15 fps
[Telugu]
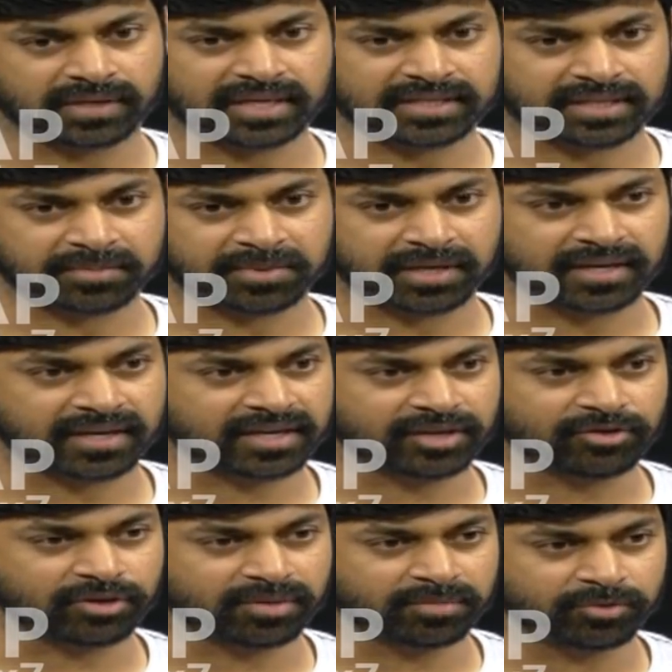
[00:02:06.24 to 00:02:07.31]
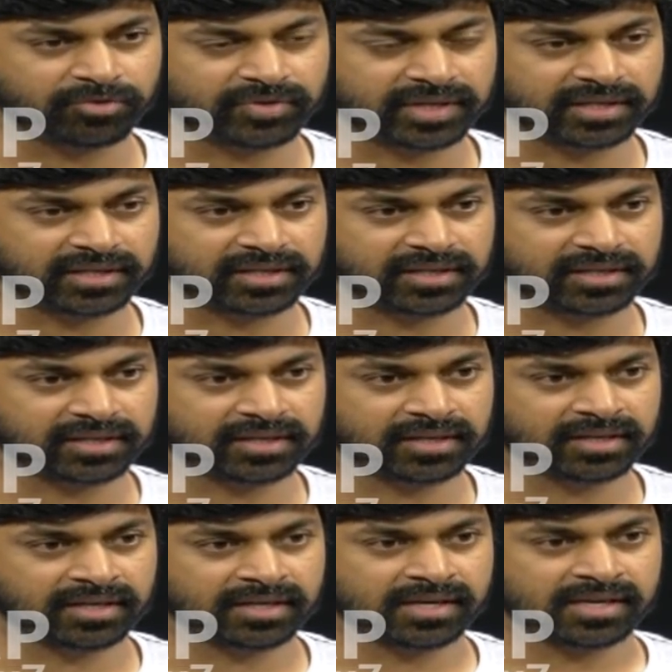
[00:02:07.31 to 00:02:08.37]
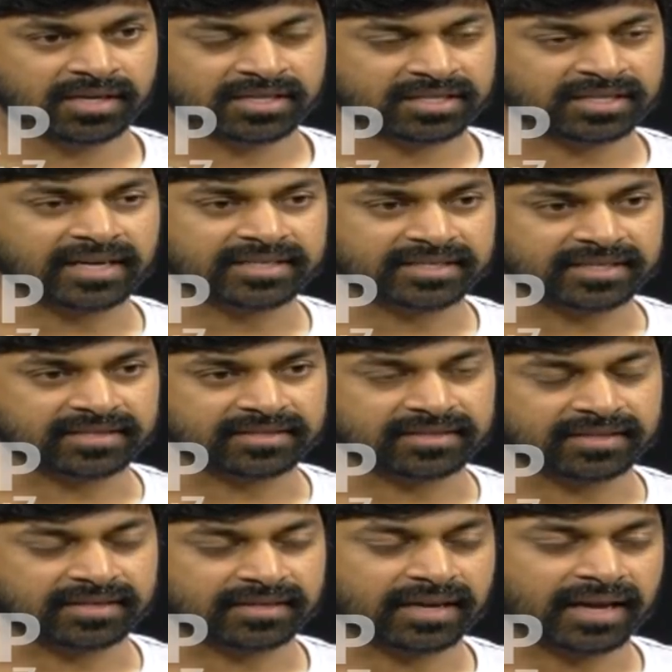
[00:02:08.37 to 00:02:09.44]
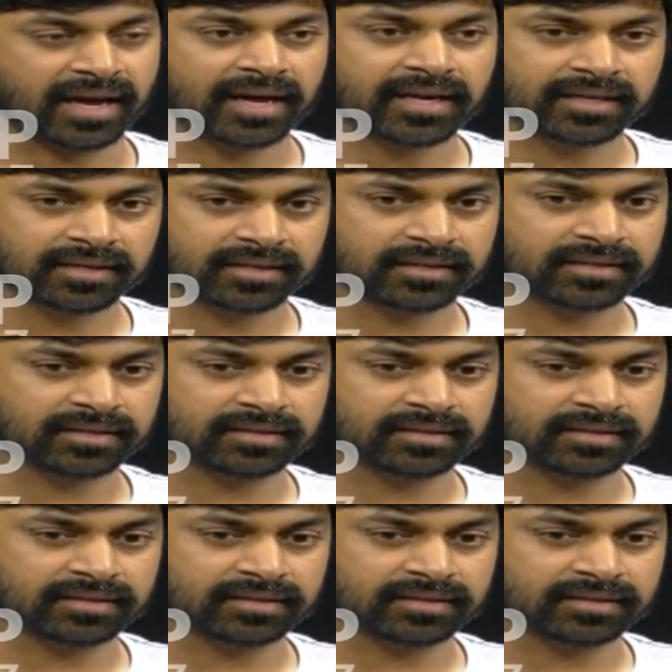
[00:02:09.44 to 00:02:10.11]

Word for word: నాసామి రంగానే ఒక మూవీ స్టార్ట్ చేస్తున్నారు ఆయన